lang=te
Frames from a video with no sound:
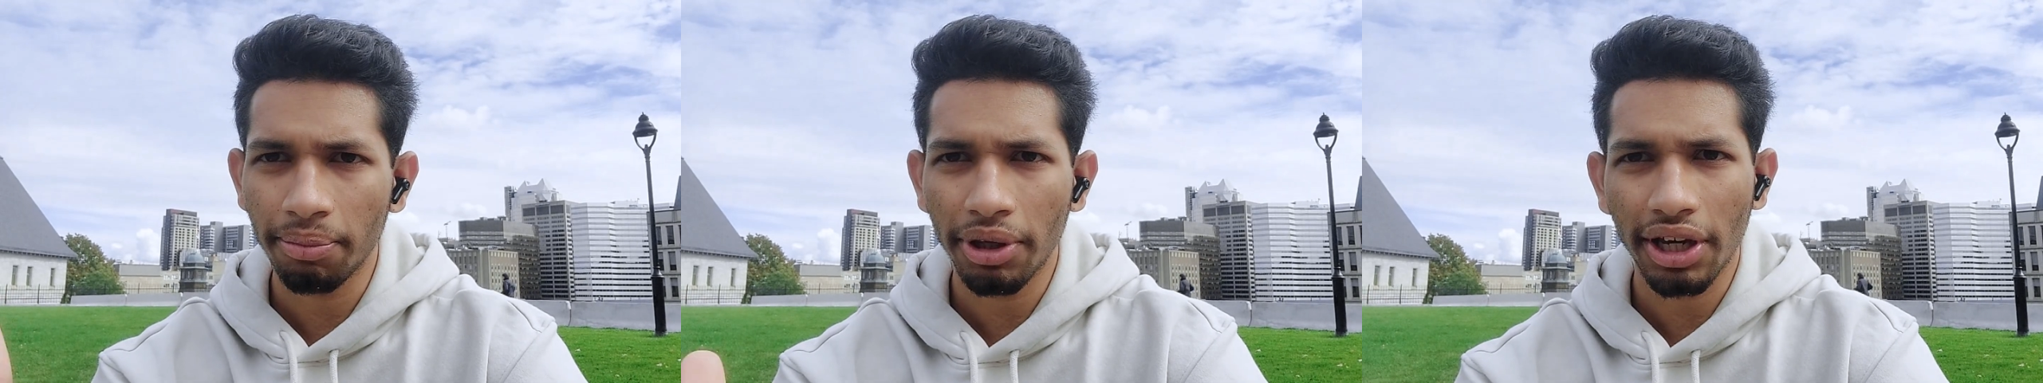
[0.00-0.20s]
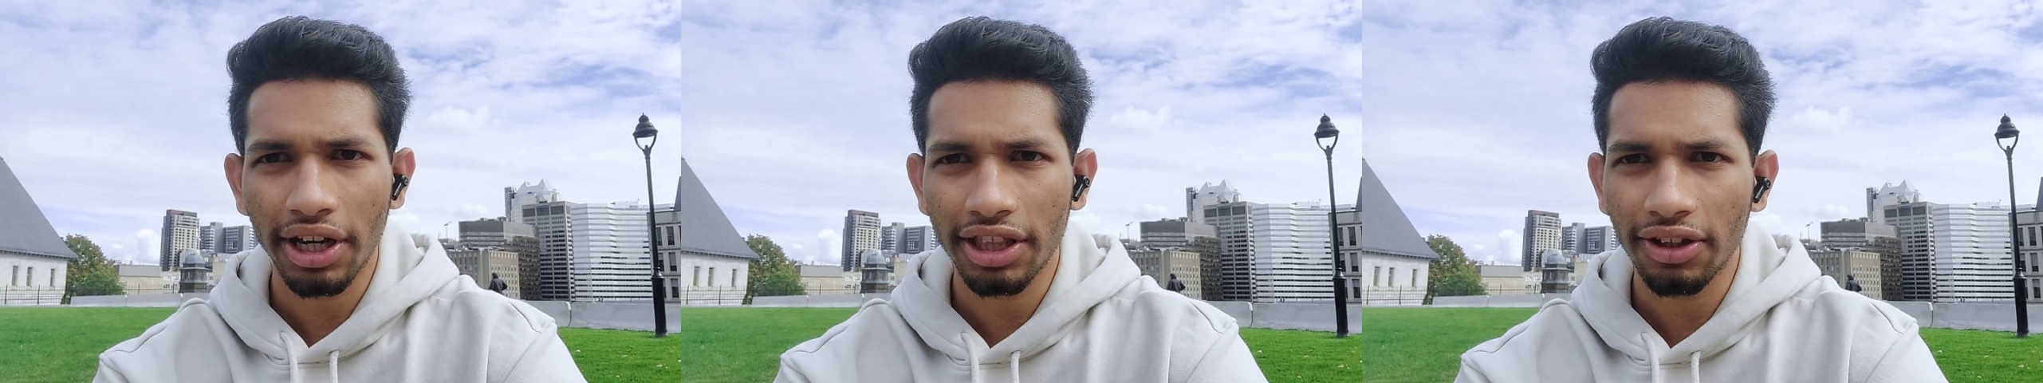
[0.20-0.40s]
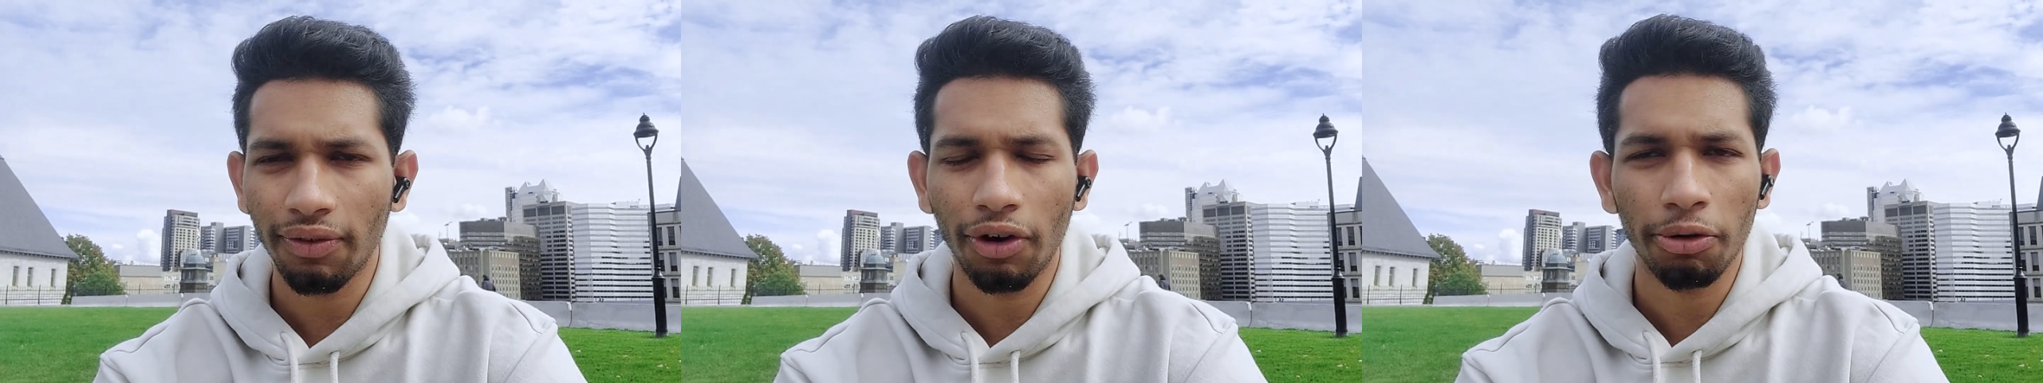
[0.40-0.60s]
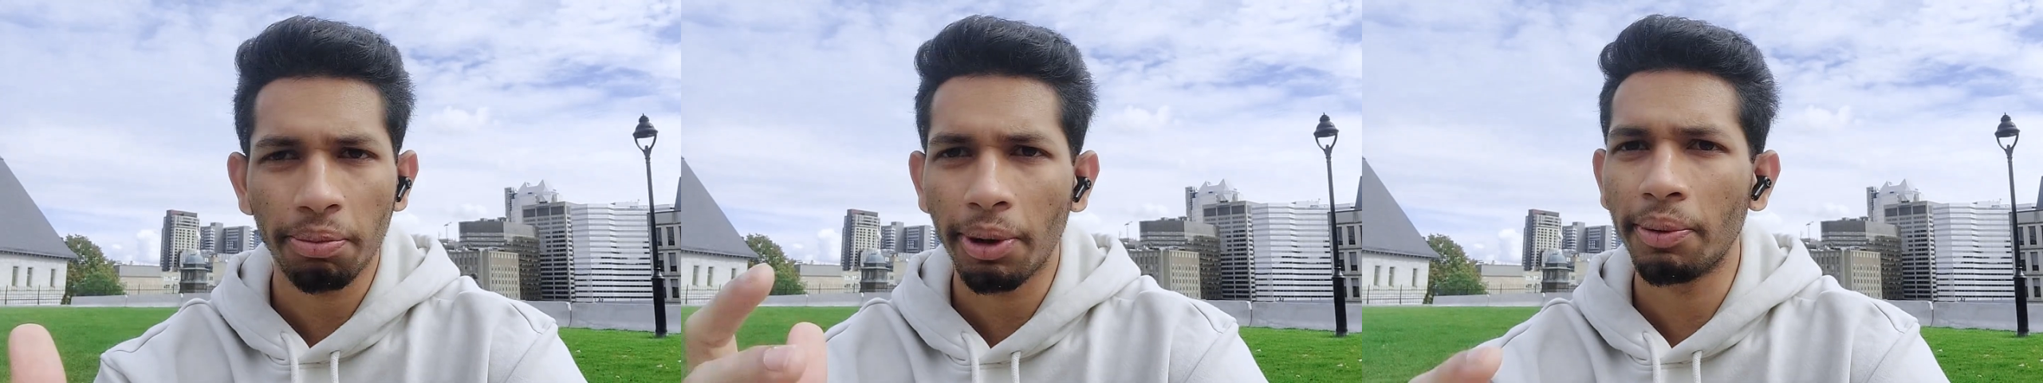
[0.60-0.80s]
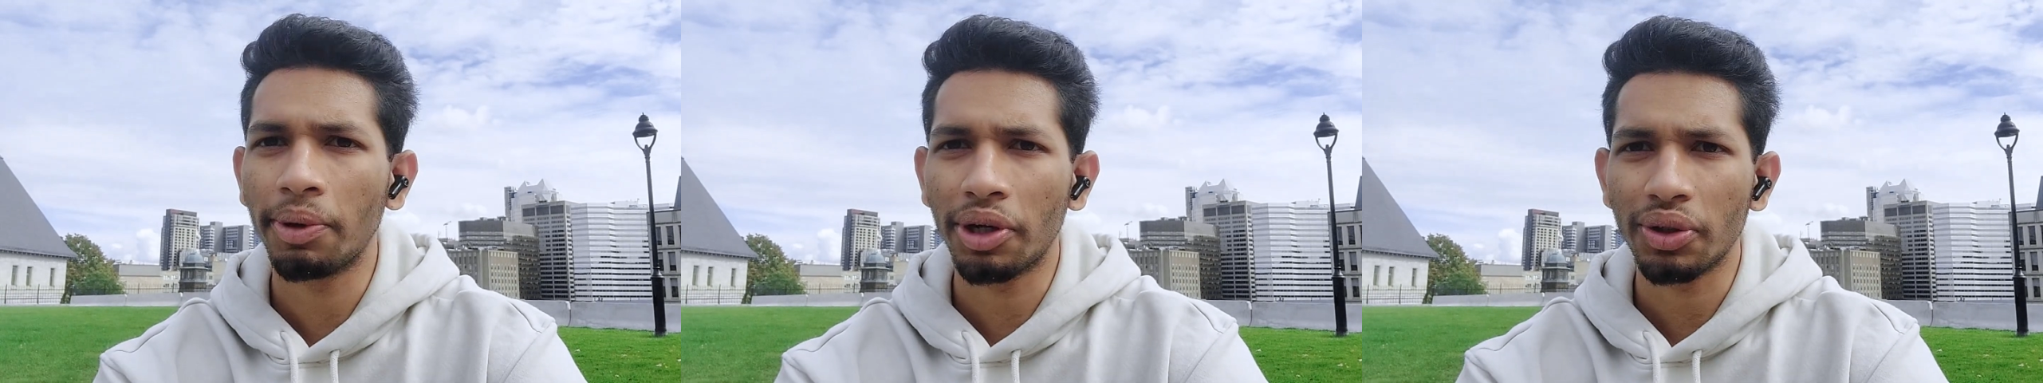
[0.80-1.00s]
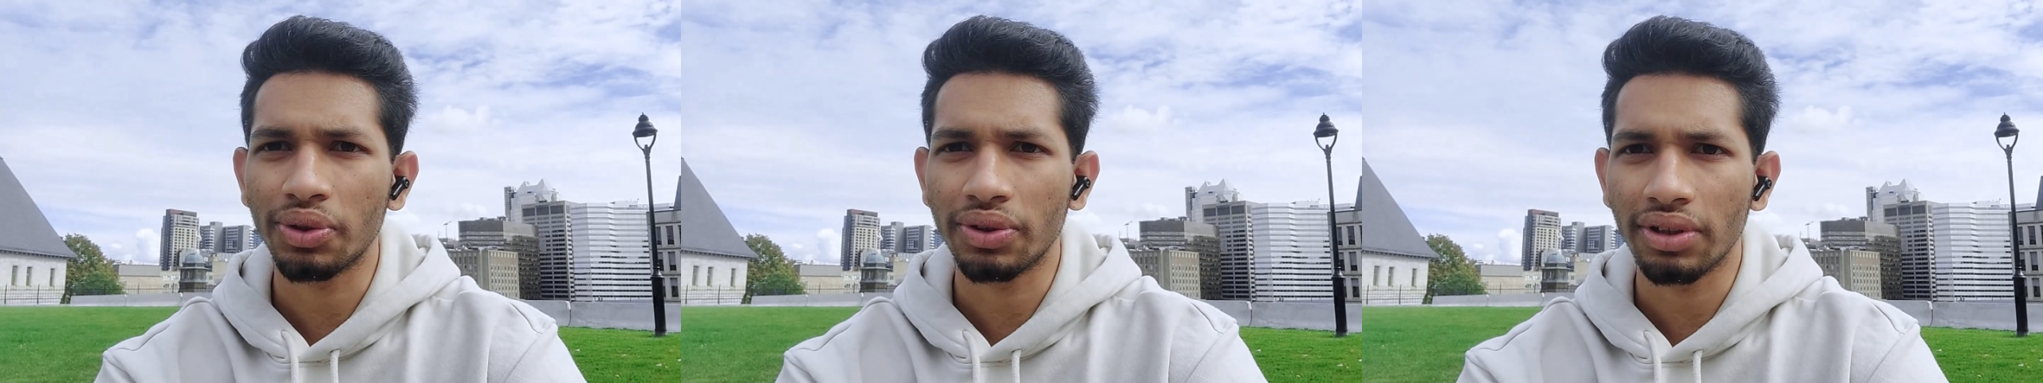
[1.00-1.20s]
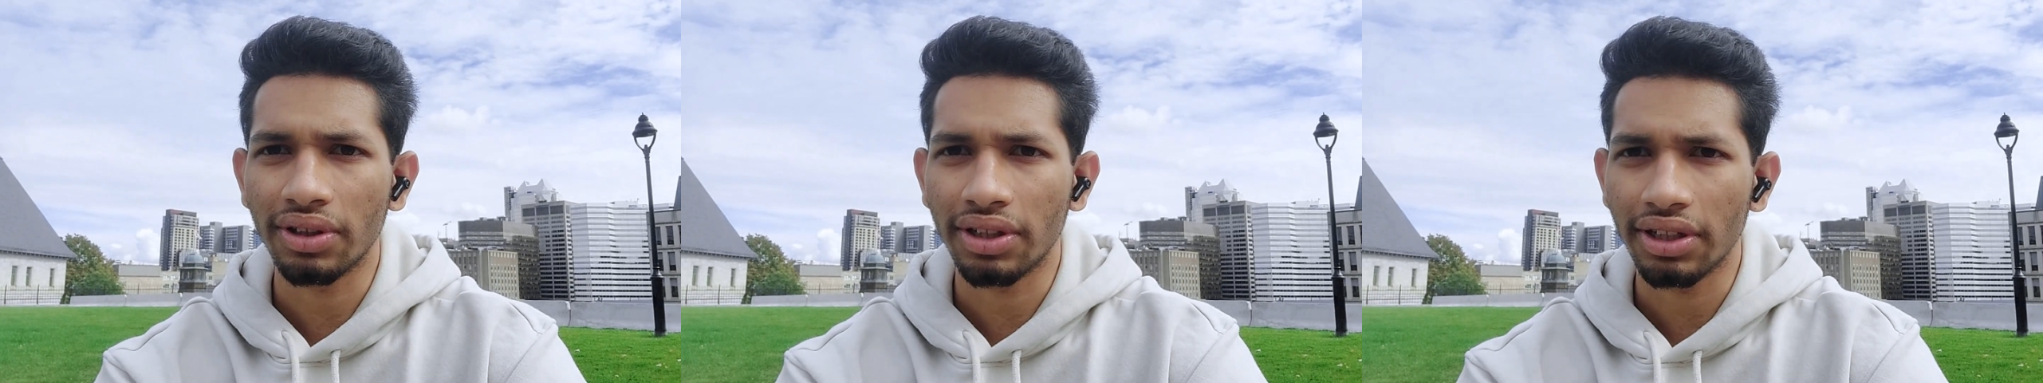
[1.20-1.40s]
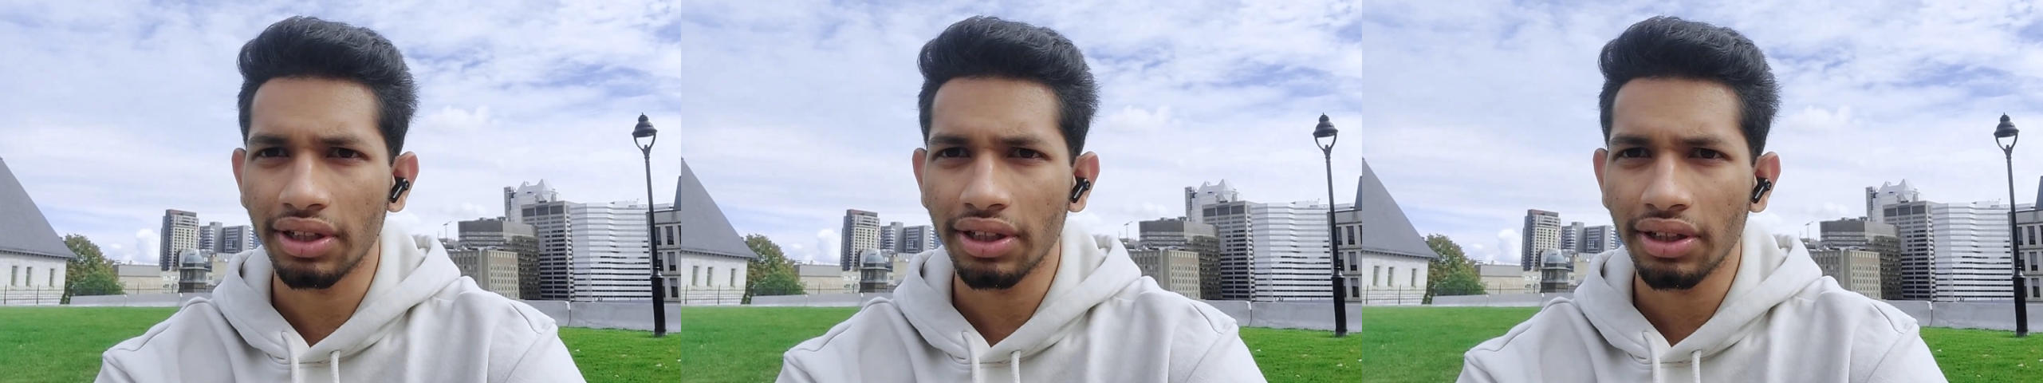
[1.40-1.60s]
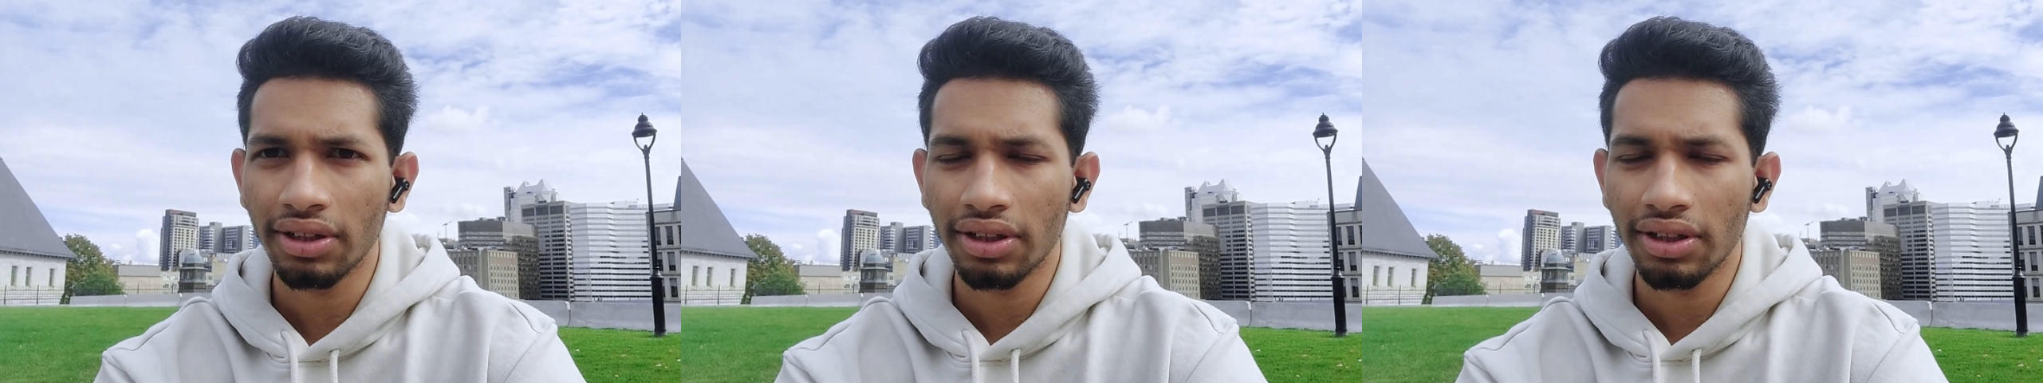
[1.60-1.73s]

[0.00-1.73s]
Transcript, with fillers: మీకైతే వర్క్ పర్మిట్ వస్తుంది